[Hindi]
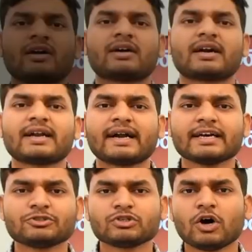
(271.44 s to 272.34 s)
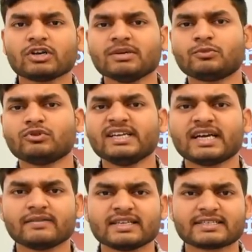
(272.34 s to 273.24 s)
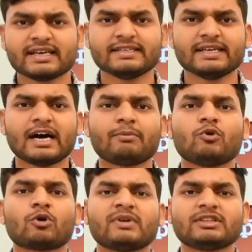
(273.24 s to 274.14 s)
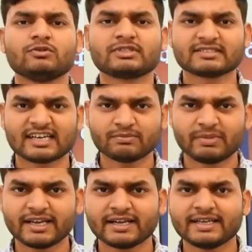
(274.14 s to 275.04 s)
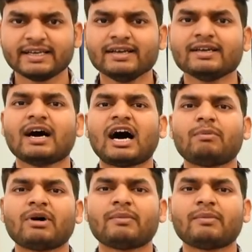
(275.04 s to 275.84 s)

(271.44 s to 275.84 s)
कर्नाटक चुनाव की पूरी कवरेज के लिए आप लोकमत न्यूज के साथ बने रहिए आप